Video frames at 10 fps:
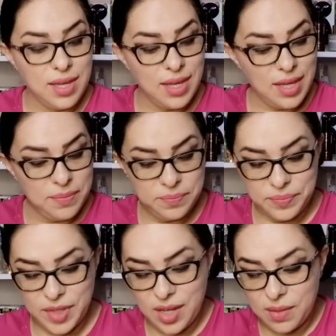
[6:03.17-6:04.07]
Y
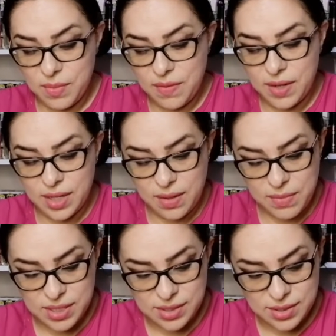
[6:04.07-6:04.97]
déjenme ver qué
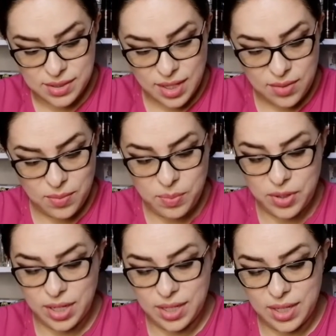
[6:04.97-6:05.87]
más tengo
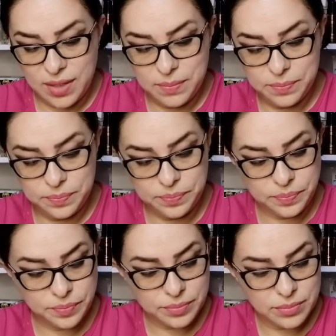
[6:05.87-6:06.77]
por aquí.
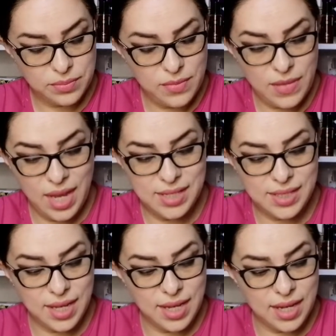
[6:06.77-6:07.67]
Es
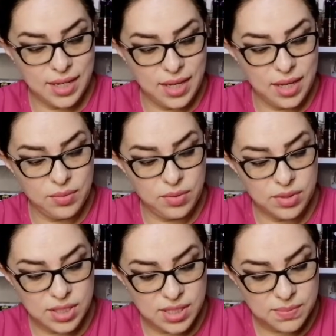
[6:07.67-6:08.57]
que encargué
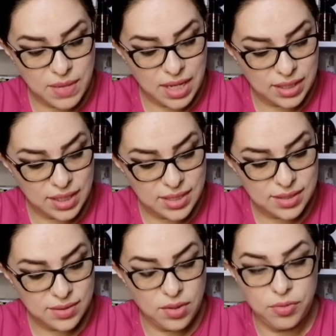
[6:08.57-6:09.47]
unos
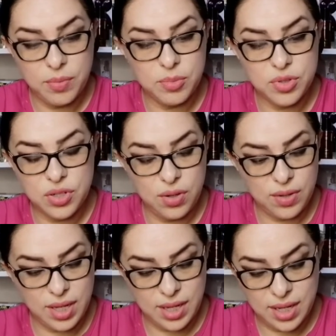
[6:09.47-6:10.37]
esmaltes. No fue mucho lo
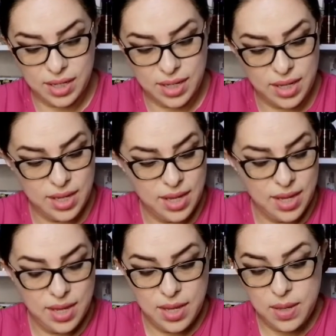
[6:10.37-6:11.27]
que encargué.
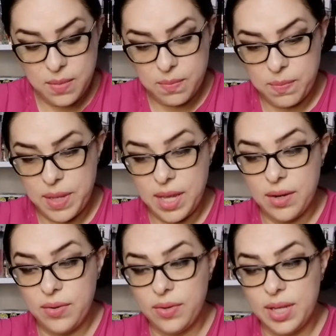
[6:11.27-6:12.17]

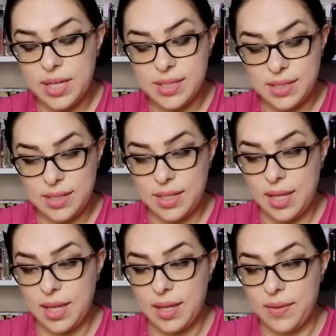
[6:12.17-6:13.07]
Pero
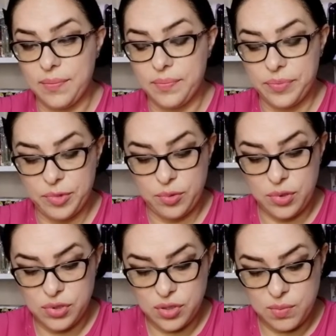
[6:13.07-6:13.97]
este,
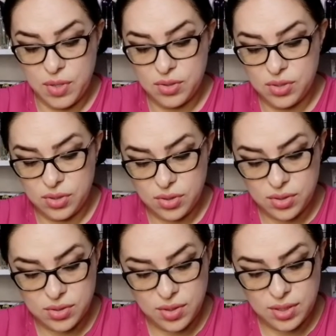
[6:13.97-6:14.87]
unos son míos y
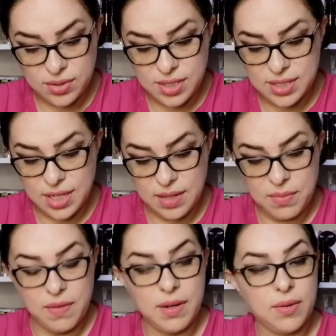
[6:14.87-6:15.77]
otros no. Entonces
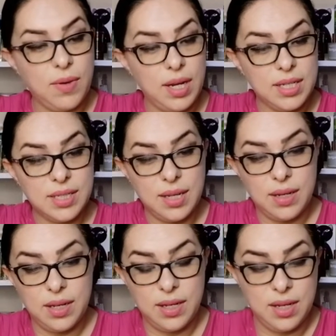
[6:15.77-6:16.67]
déjenme ver cuál es
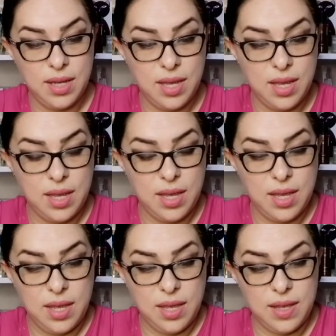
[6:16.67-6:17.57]
el,
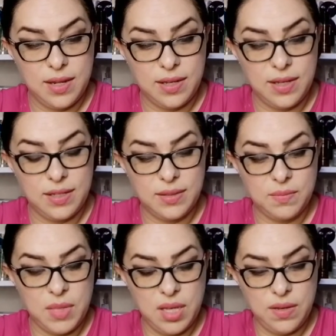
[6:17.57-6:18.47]
el que es
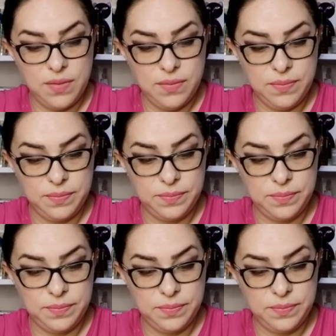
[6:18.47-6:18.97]
mío.